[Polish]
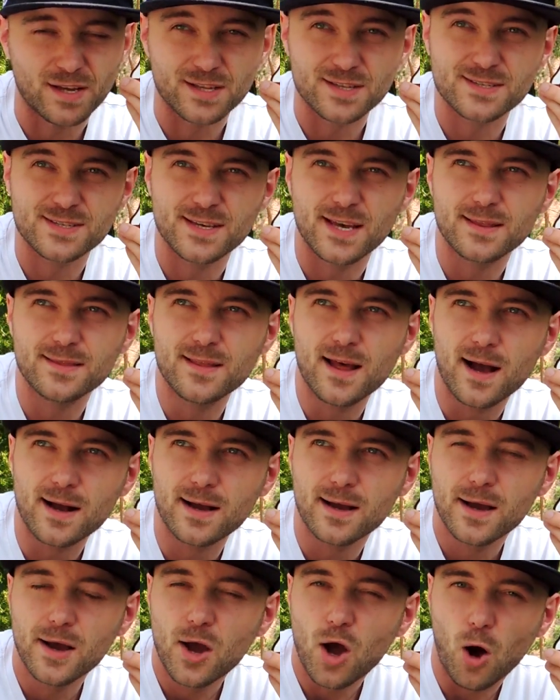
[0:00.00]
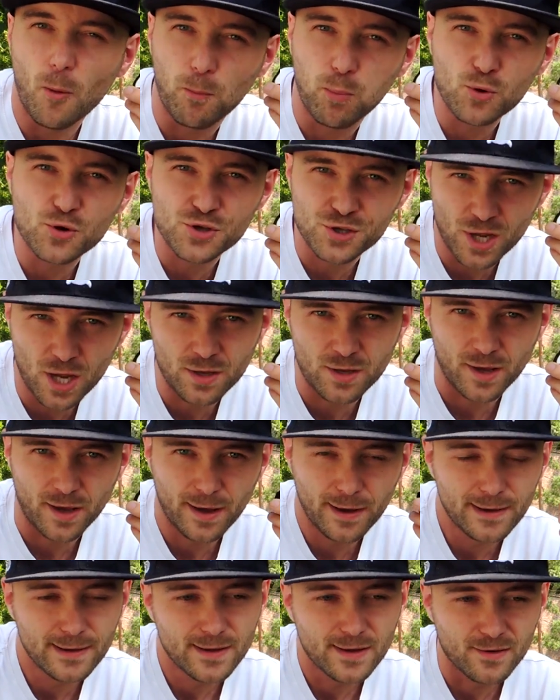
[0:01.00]
więc jednak
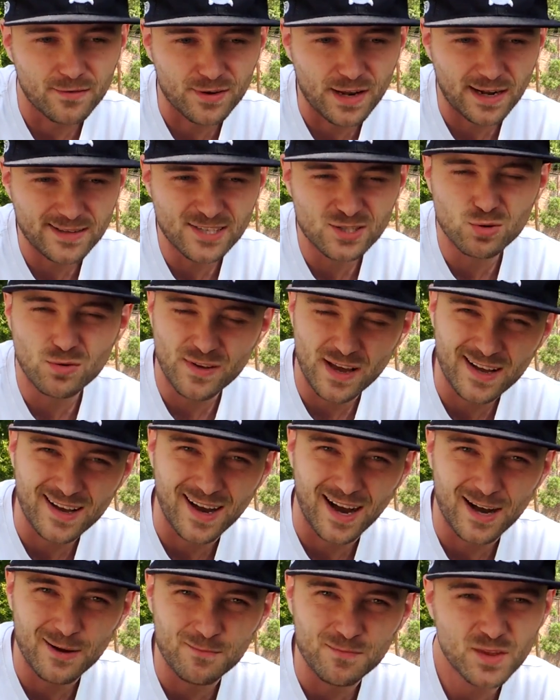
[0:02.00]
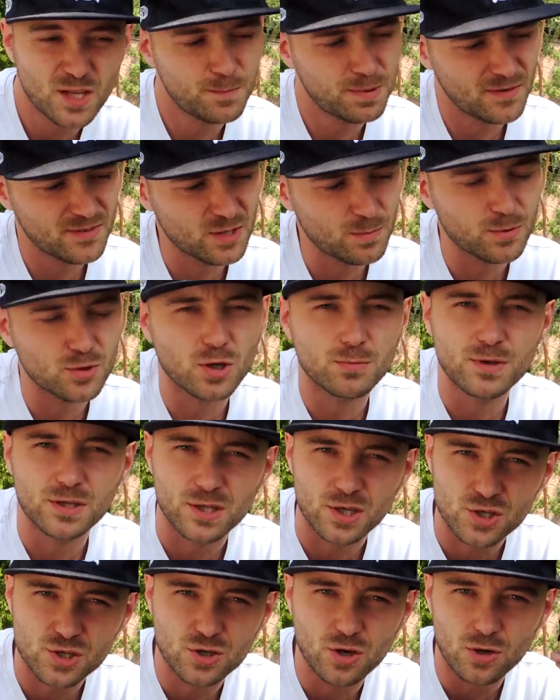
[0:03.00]
opóźnienie w reakcji człowieka i prawdopodobnie
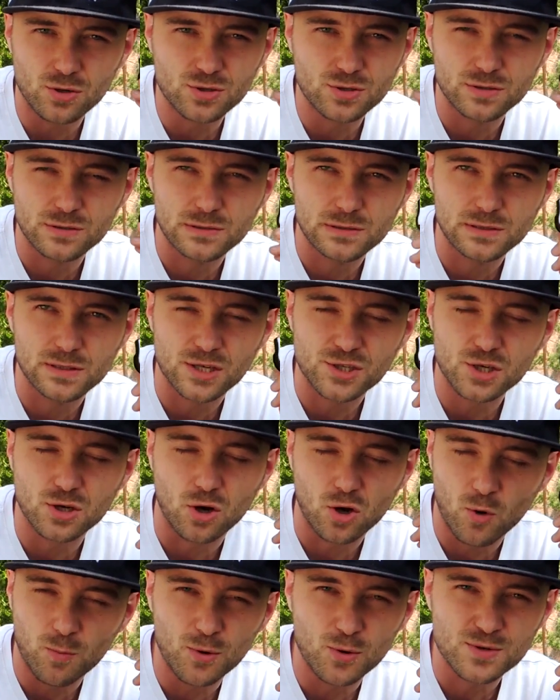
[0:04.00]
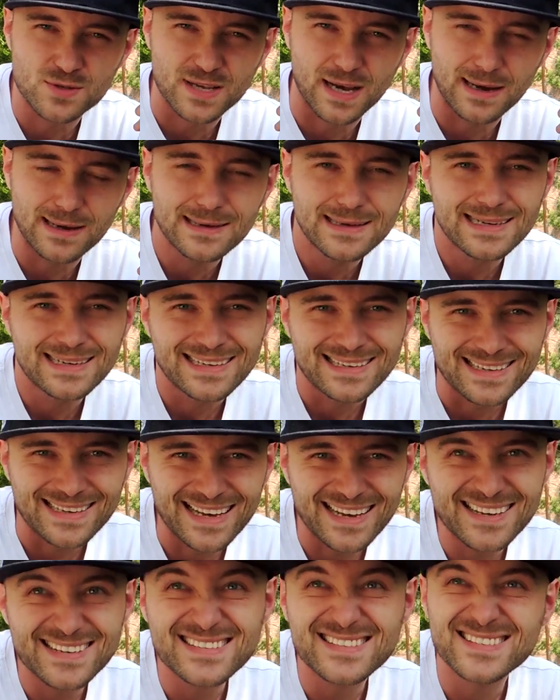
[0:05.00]
też go, y, naszego GoPlusa
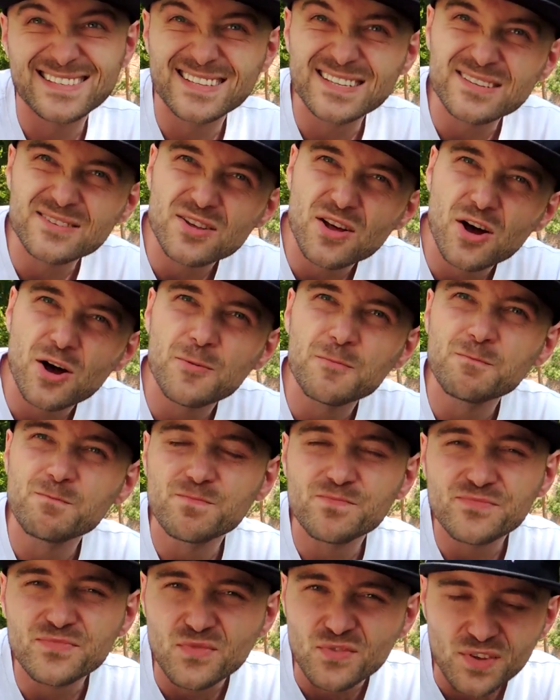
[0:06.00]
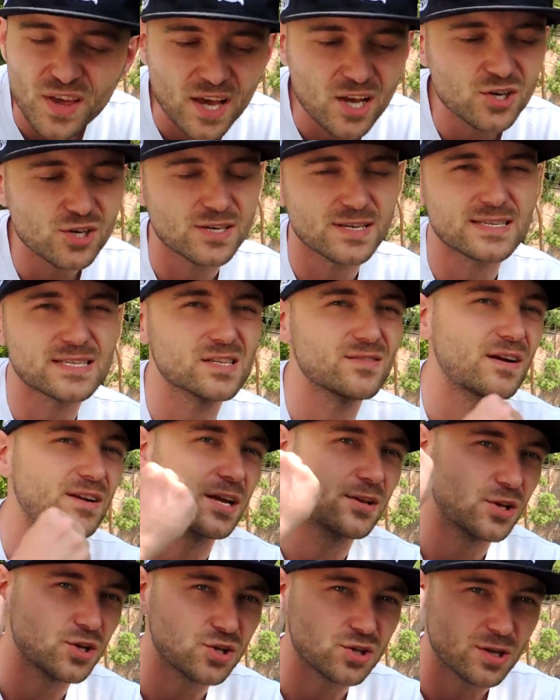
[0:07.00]
jest no, większe
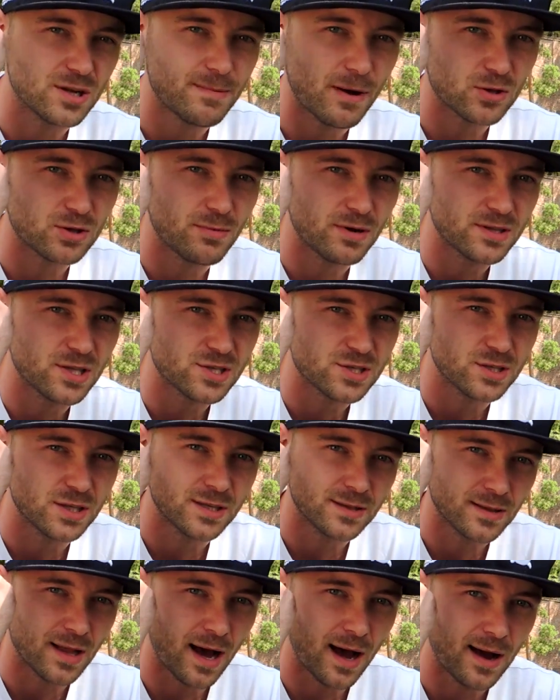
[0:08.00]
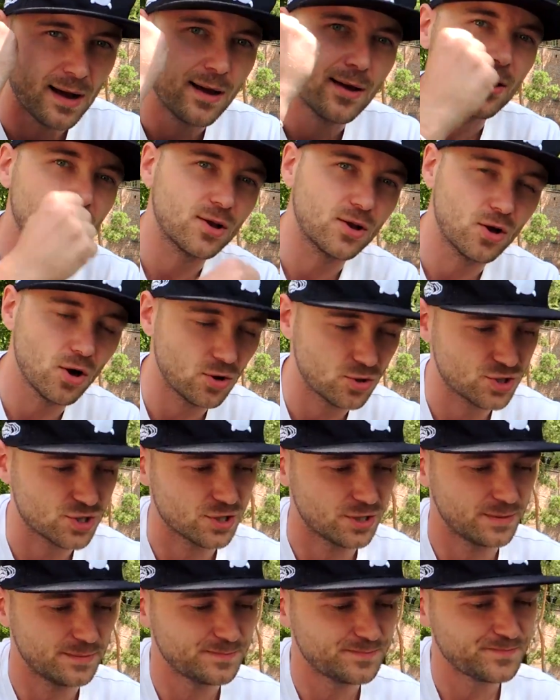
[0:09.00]
zdecydowanie niż tryb automatyczny na
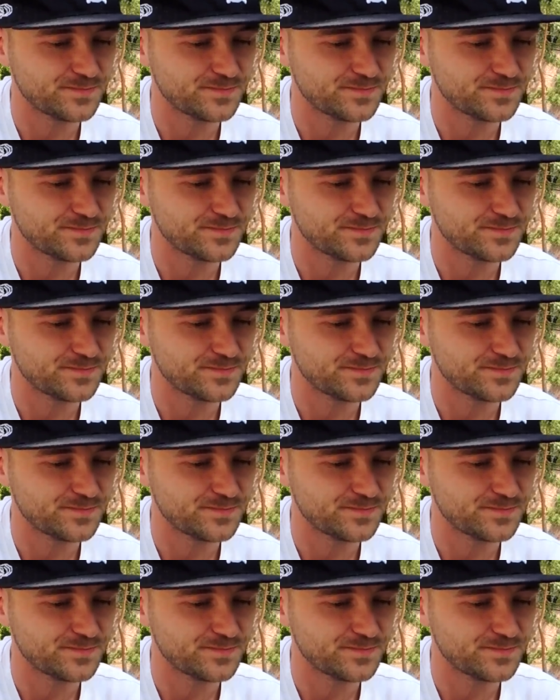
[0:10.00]
goczy.